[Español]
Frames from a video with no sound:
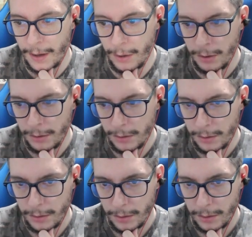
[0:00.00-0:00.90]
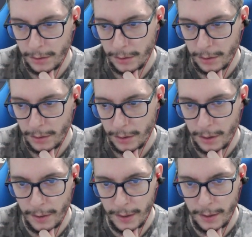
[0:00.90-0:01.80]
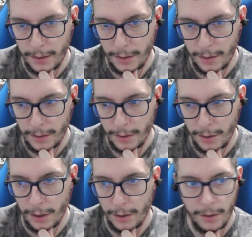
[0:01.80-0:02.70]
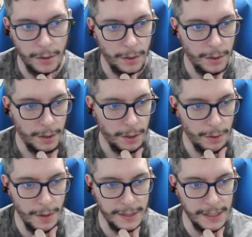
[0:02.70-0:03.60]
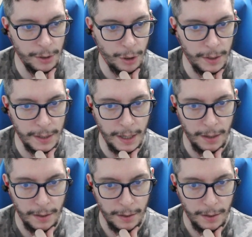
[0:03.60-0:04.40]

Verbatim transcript: ¿no? A ver. No. No es en centro detrás.